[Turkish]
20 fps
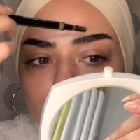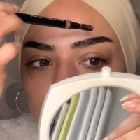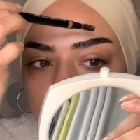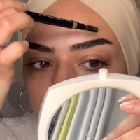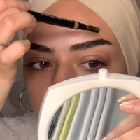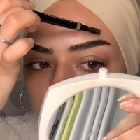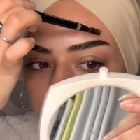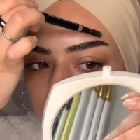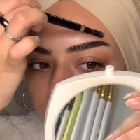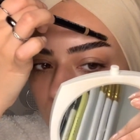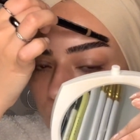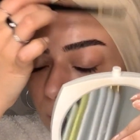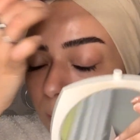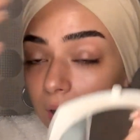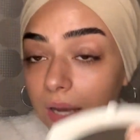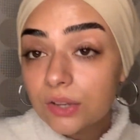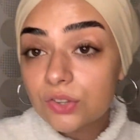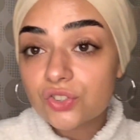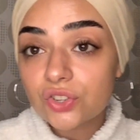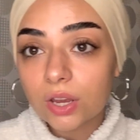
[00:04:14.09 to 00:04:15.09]
ne yapıyor?
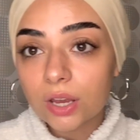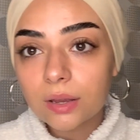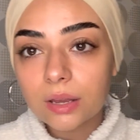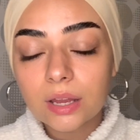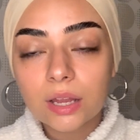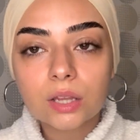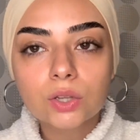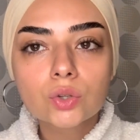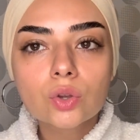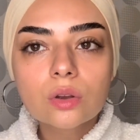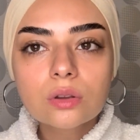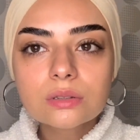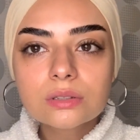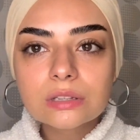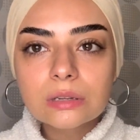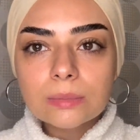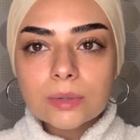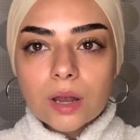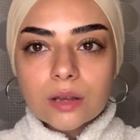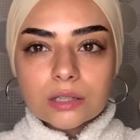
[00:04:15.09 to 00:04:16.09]
Bence e,
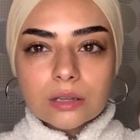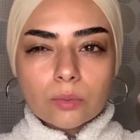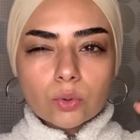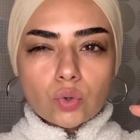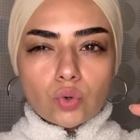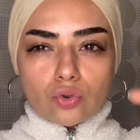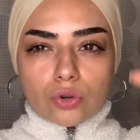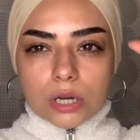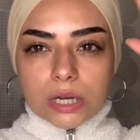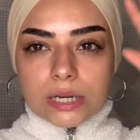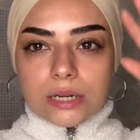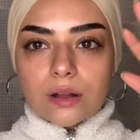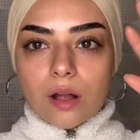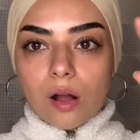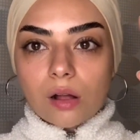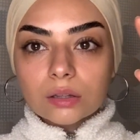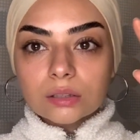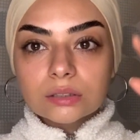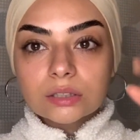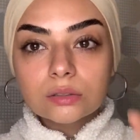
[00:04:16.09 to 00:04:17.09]
gözleri biraz da böyle yukarı
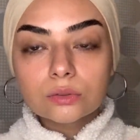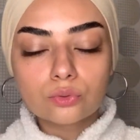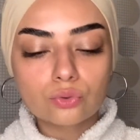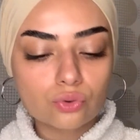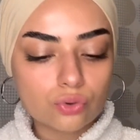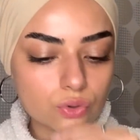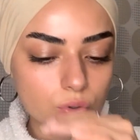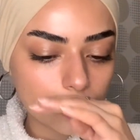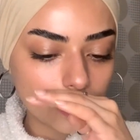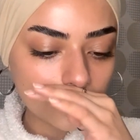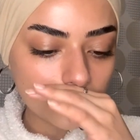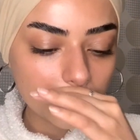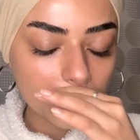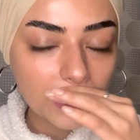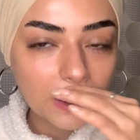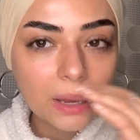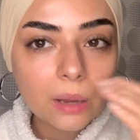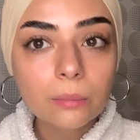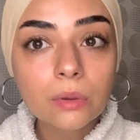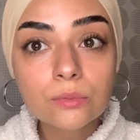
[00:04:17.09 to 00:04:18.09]
kaldırdığını düşünüyorum.
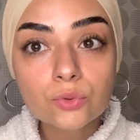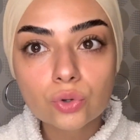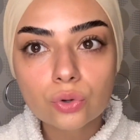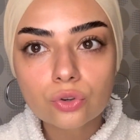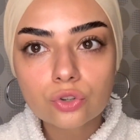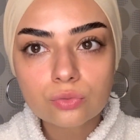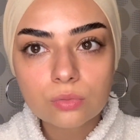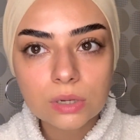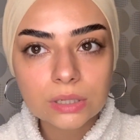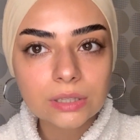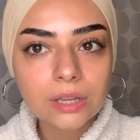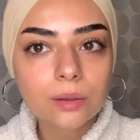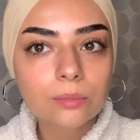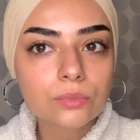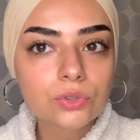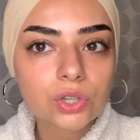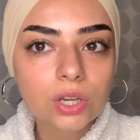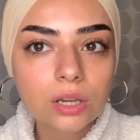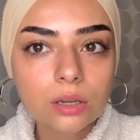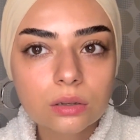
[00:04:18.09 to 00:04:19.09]
Benim çok hoşuma giden bir
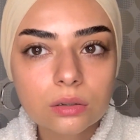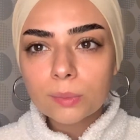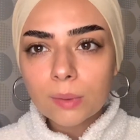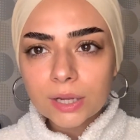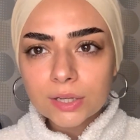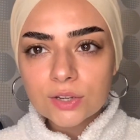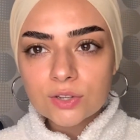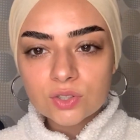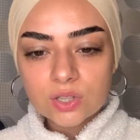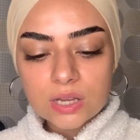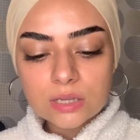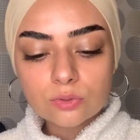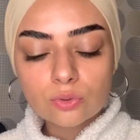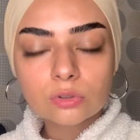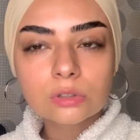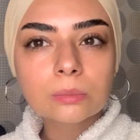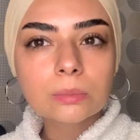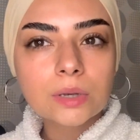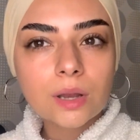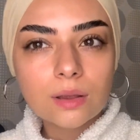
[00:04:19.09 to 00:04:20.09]
şey. Makyajın en
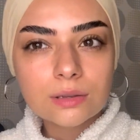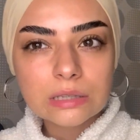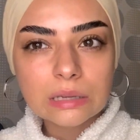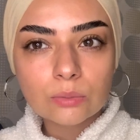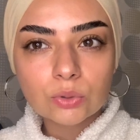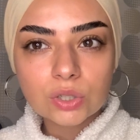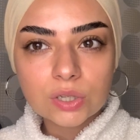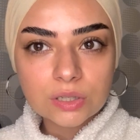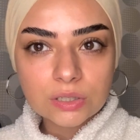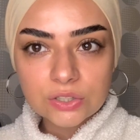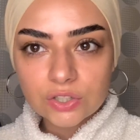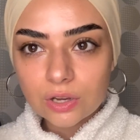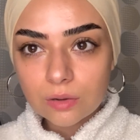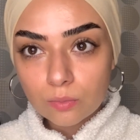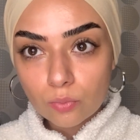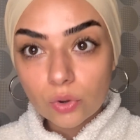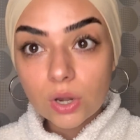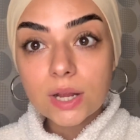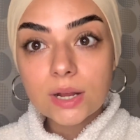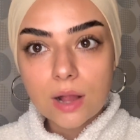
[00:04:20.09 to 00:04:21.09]
sonunda biraz daha bir
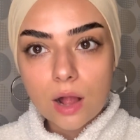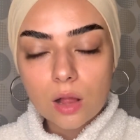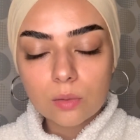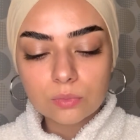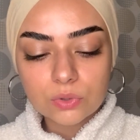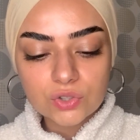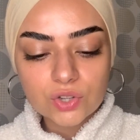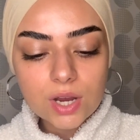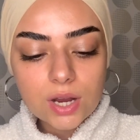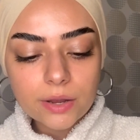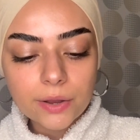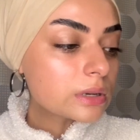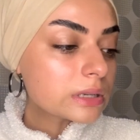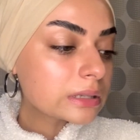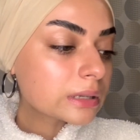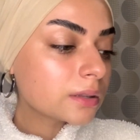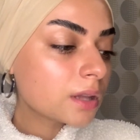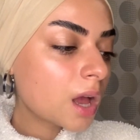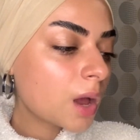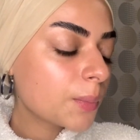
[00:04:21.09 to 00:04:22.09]
tarayacağım. Böyle kalmayacak.
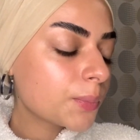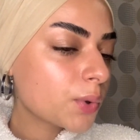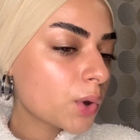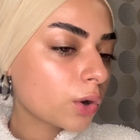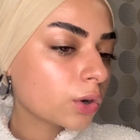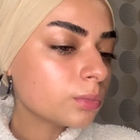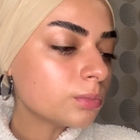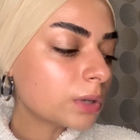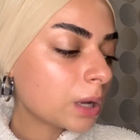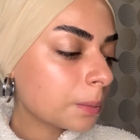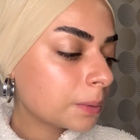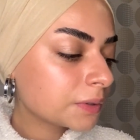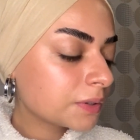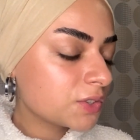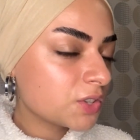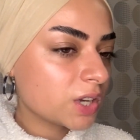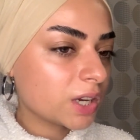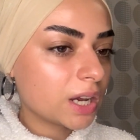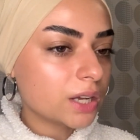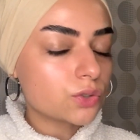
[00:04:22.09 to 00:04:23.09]
Aslında ne yapıyorum?
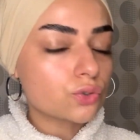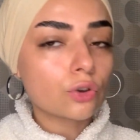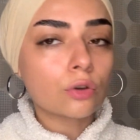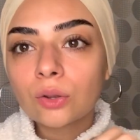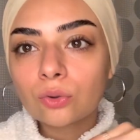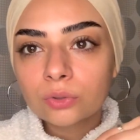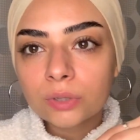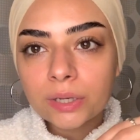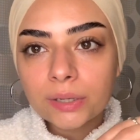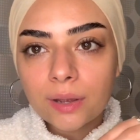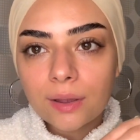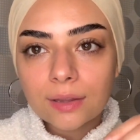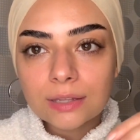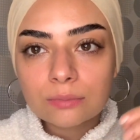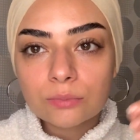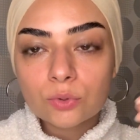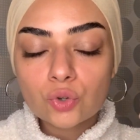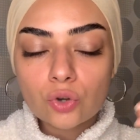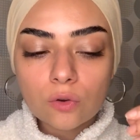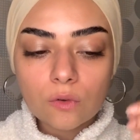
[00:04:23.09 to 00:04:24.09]
Kapatıcıya geçiyorum. Gündelik
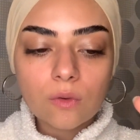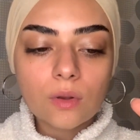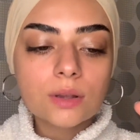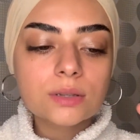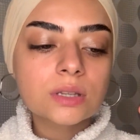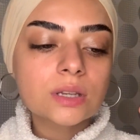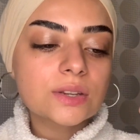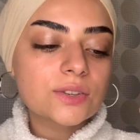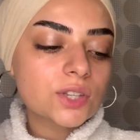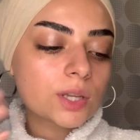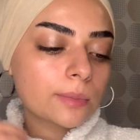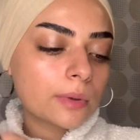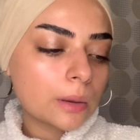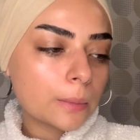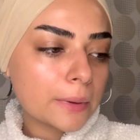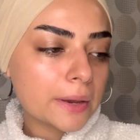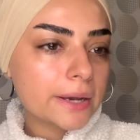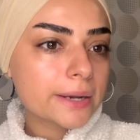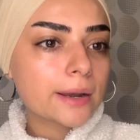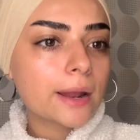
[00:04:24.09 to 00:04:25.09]
hayatımda çok fazla işte
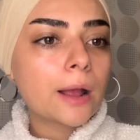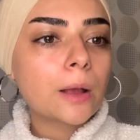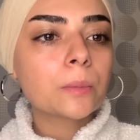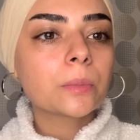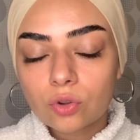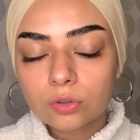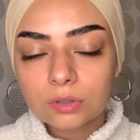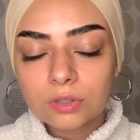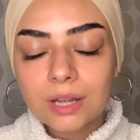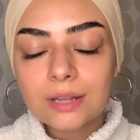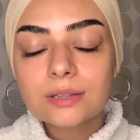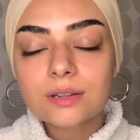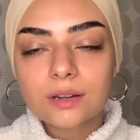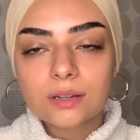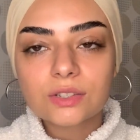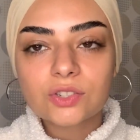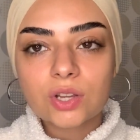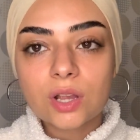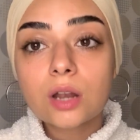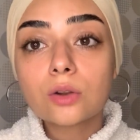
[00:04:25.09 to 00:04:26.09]
BB krem, kondisyon
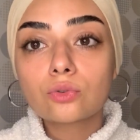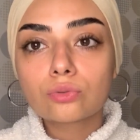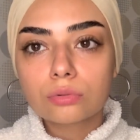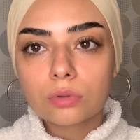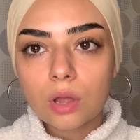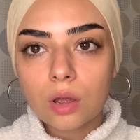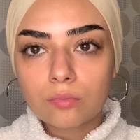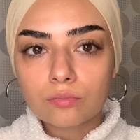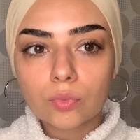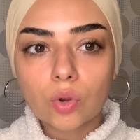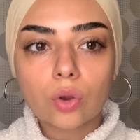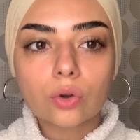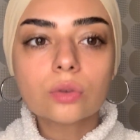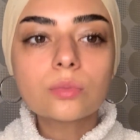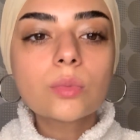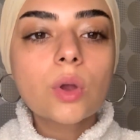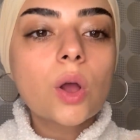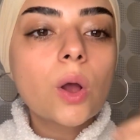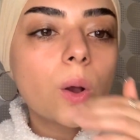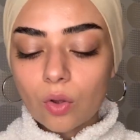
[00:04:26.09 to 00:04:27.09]
tarzı şeyler kullanmıyorum.
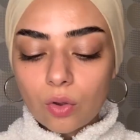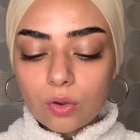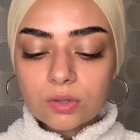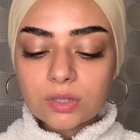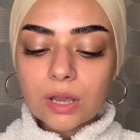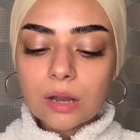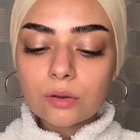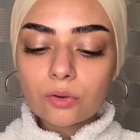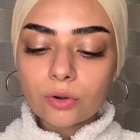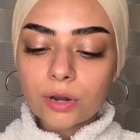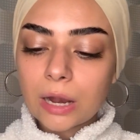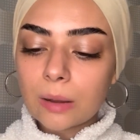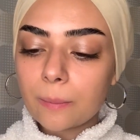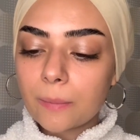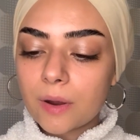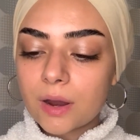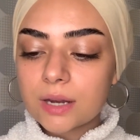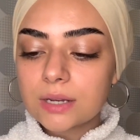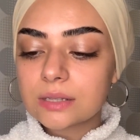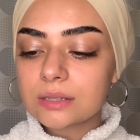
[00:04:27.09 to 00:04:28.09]
O yüzden L'Oreal
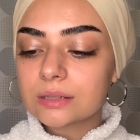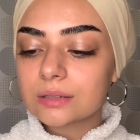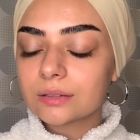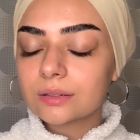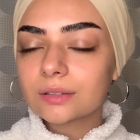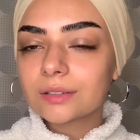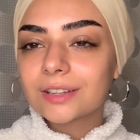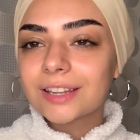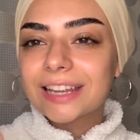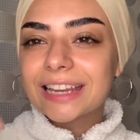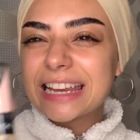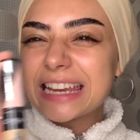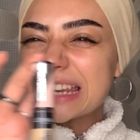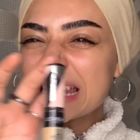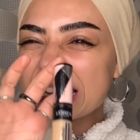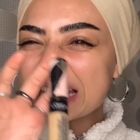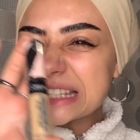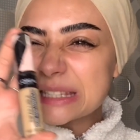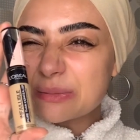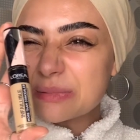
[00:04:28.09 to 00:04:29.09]
Paris'in
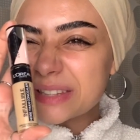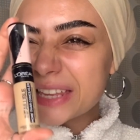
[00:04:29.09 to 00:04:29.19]
Yine ismini